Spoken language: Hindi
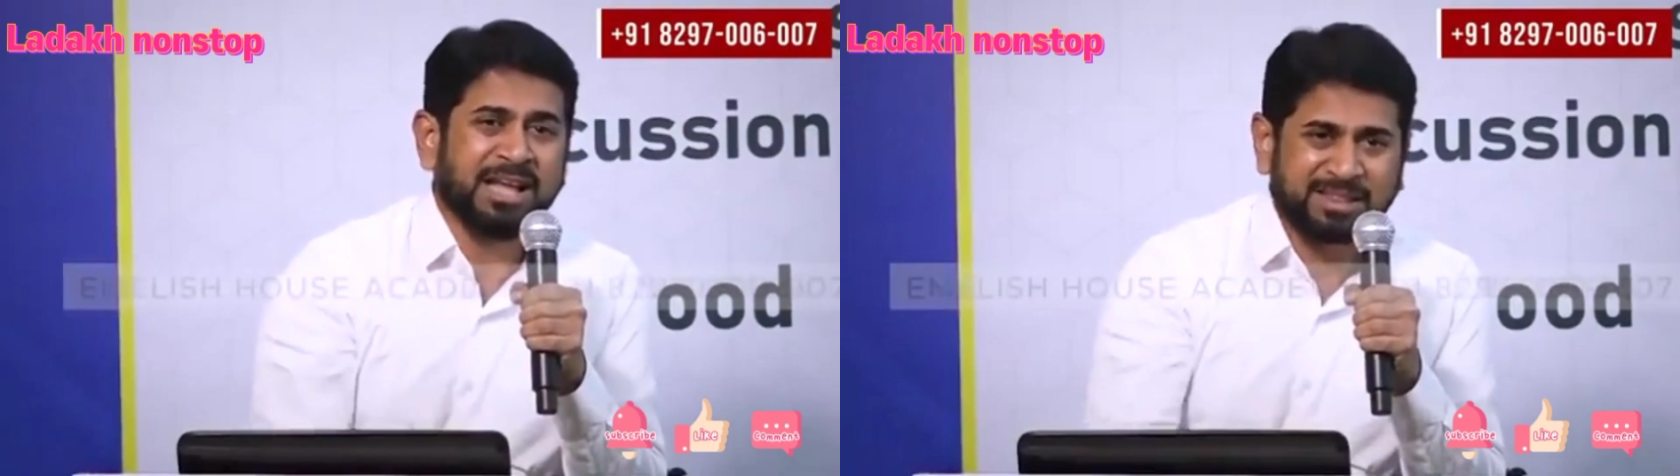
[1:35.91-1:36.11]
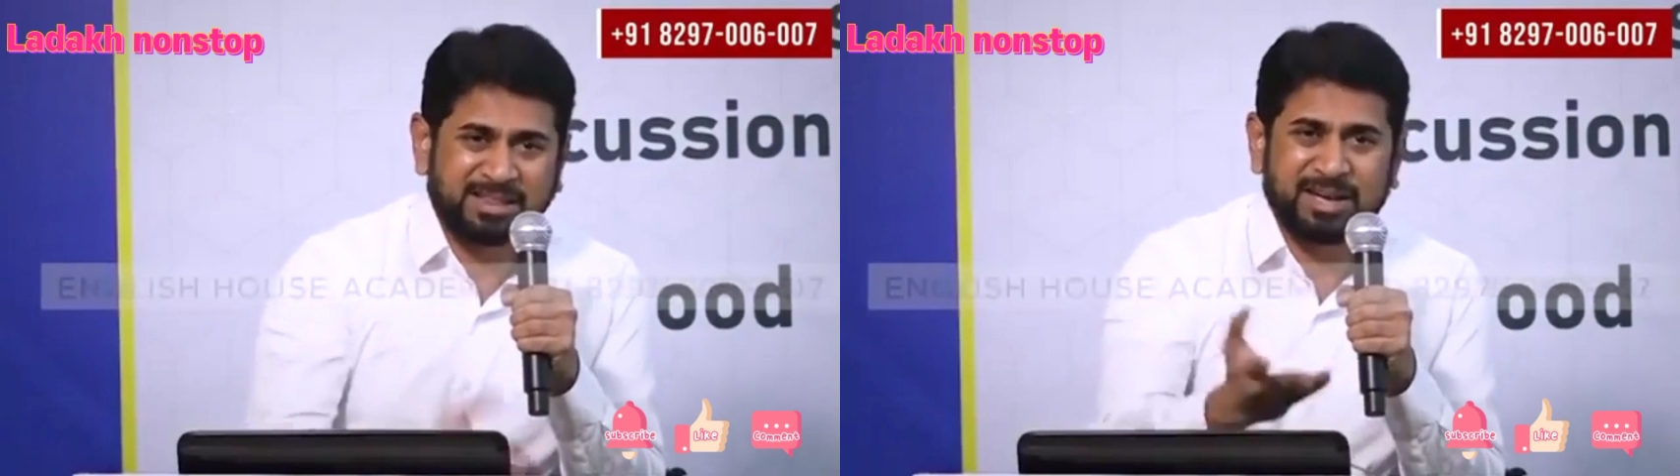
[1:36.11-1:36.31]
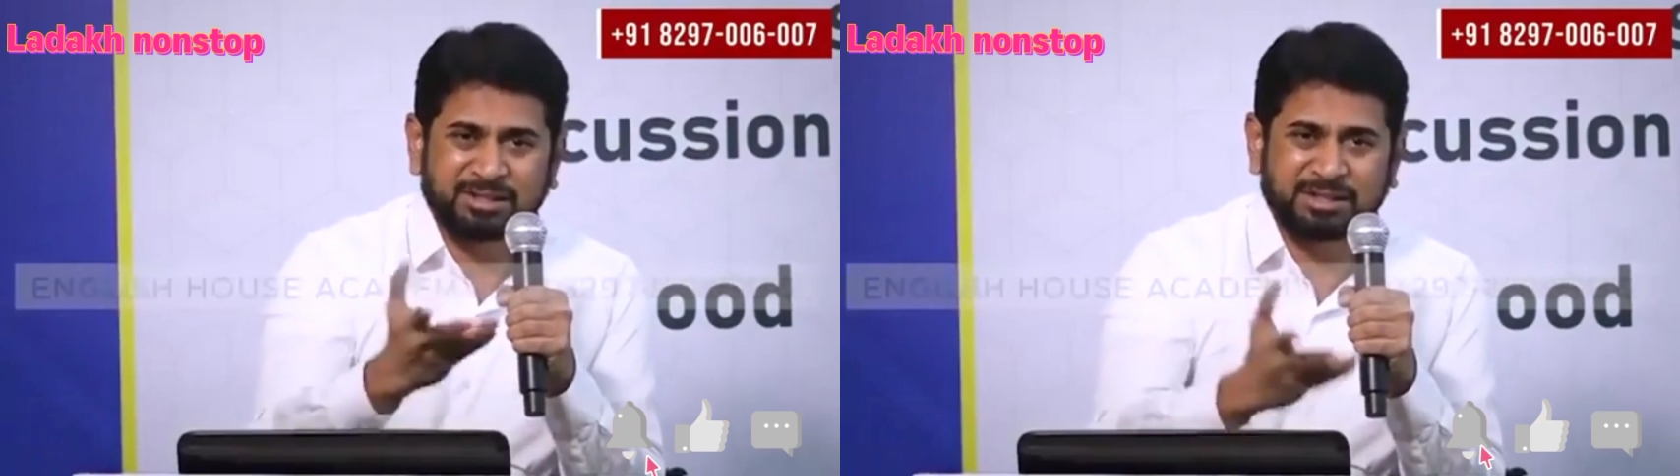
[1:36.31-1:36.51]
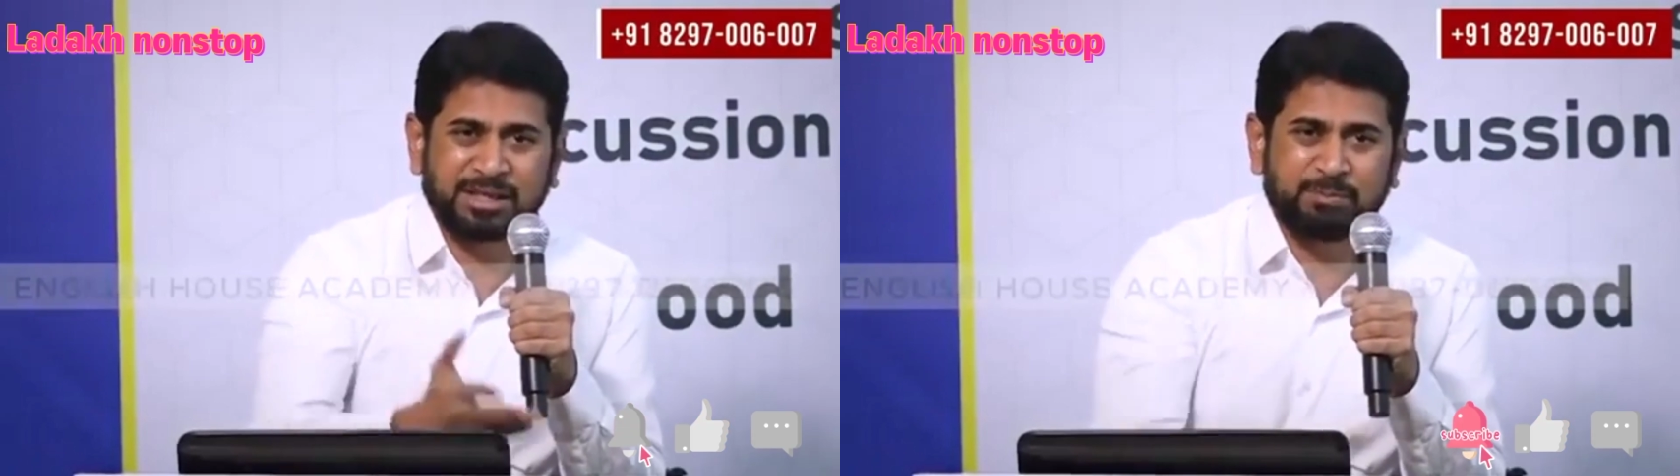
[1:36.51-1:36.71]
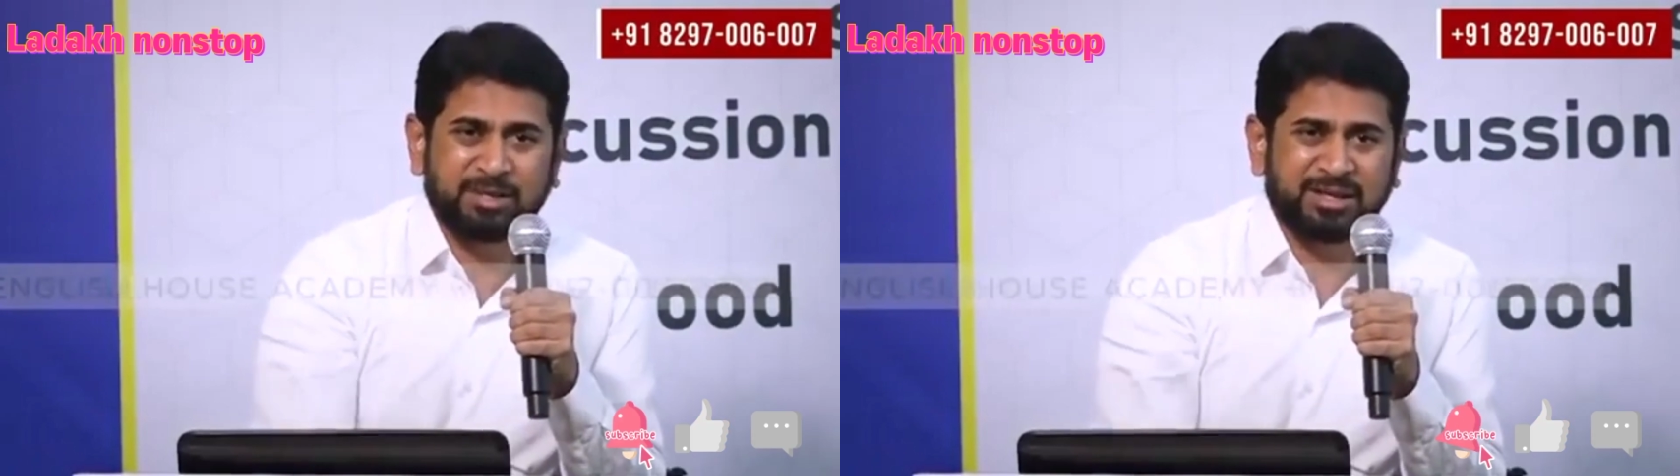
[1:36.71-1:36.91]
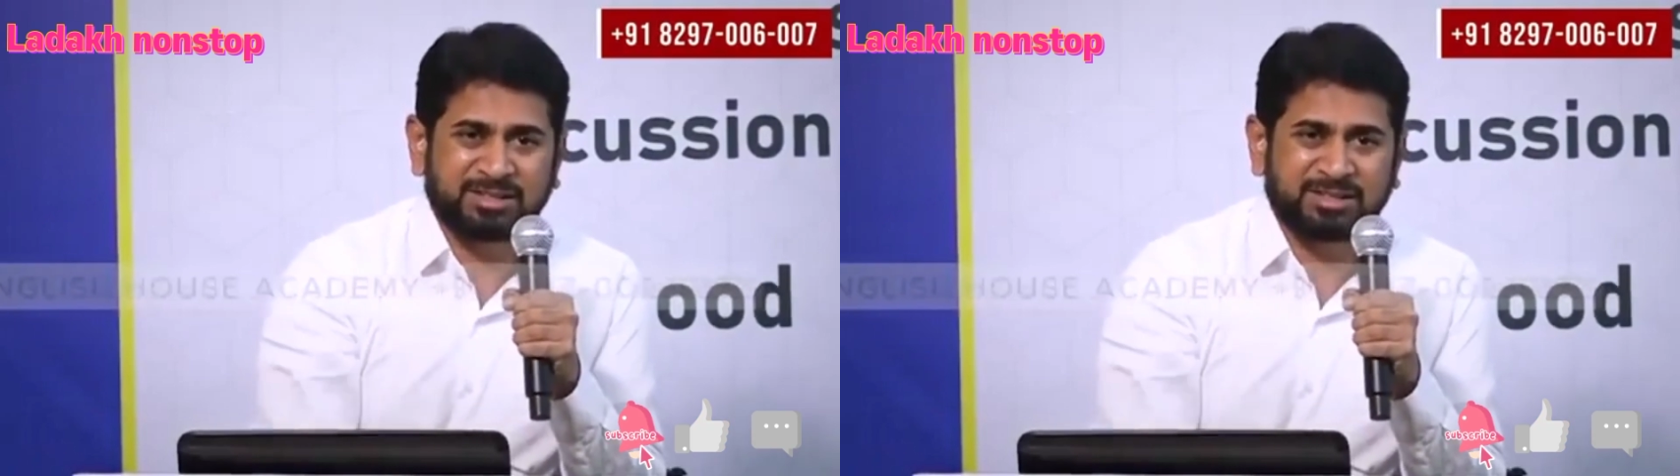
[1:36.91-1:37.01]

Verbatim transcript: दे आर स्लीपिंग एट